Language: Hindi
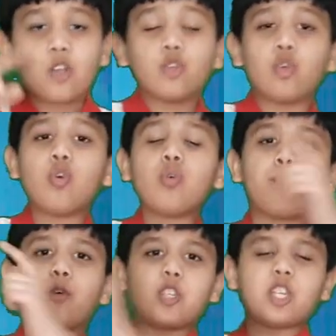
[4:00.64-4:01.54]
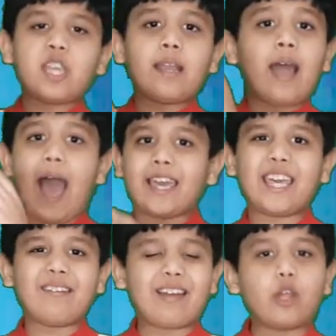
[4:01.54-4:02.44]
जो पोजीशन आई
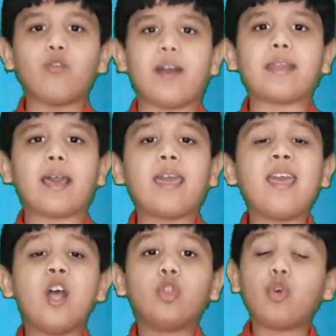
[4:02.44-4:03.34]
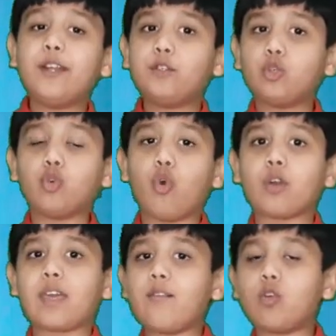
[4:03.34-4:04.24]
की वैल्यू वन है तो इंटू टू हो
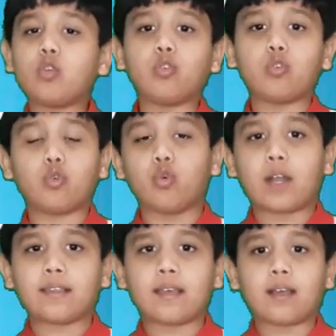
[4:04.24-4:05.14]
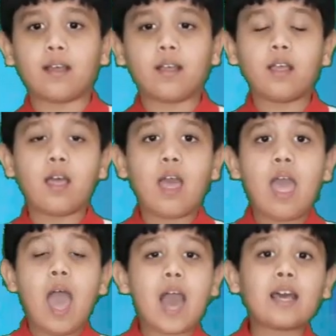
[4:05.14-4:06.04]
गया वो टू कर देगा
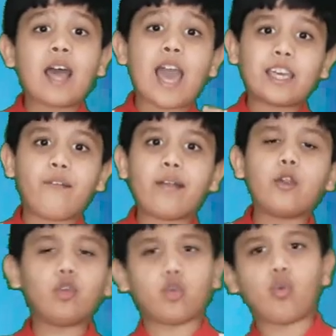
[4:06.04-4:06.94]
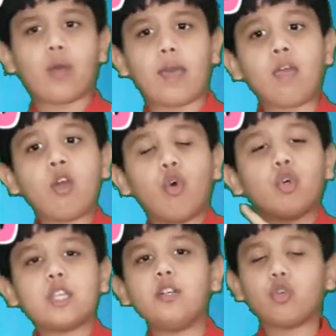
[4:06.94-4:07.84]
अगर आई की वैल्यू टू है
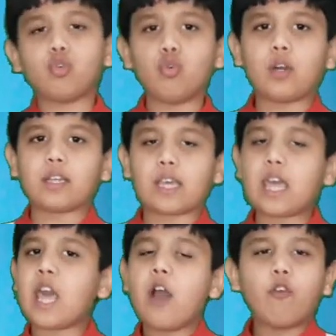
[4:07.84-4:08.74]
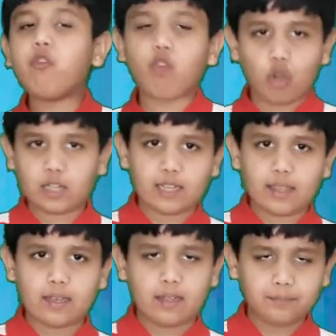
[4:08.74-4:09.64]
उसे इंटू टू करके वो फोर कर
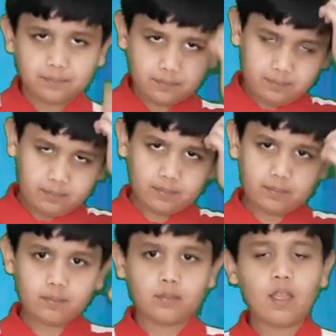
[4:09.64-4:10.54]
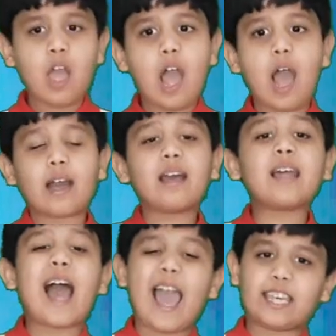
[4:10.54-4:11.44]
देगा
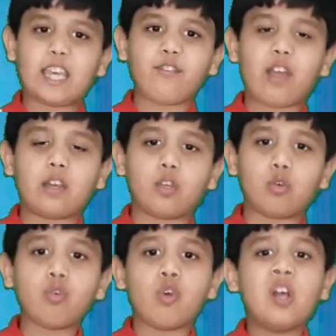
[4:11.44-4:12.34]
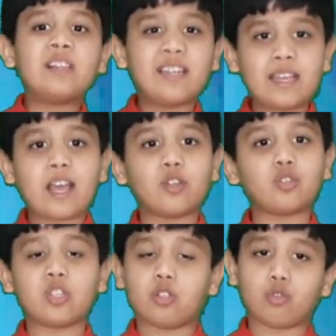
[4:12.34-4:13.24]
अगर आई की वैल्यू थ्री है तो
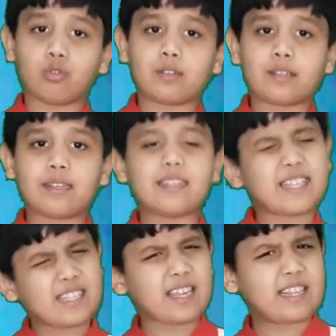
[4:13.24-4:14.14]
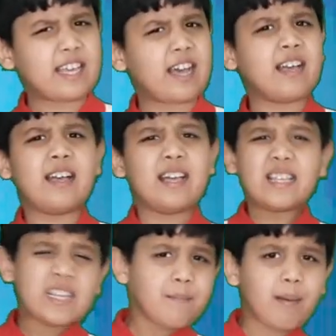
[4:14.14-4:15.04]
उसे इंटू टू करके सिक्स कर देगा
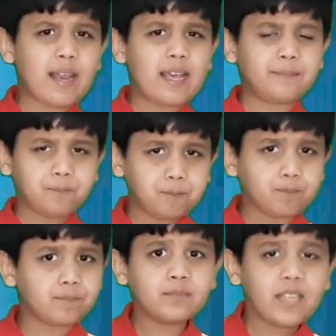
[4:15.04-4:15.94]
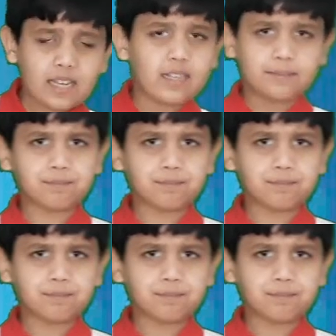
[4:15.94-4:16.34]
सिंपल है है ना